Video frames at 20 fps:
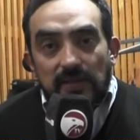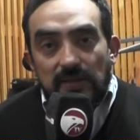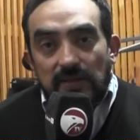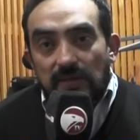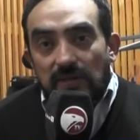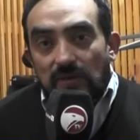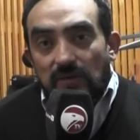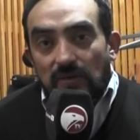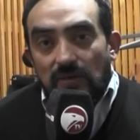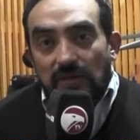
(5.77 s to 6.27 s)

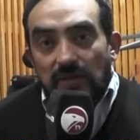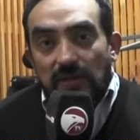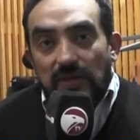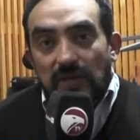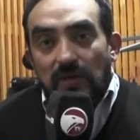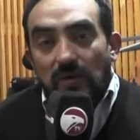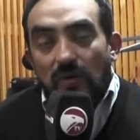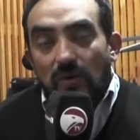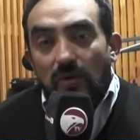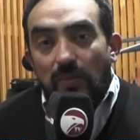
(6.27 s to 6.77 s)
tío
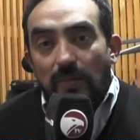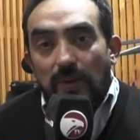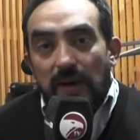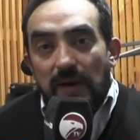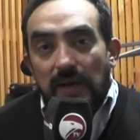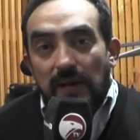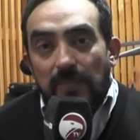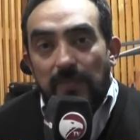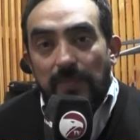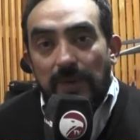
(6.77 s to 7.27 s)
de
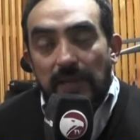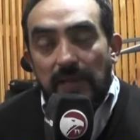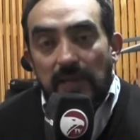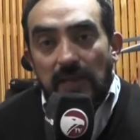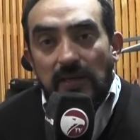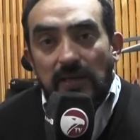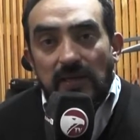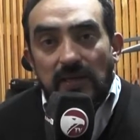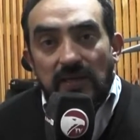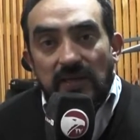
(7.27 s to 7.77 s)
Omar
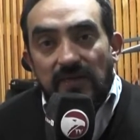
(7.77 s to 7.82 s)
Pereira,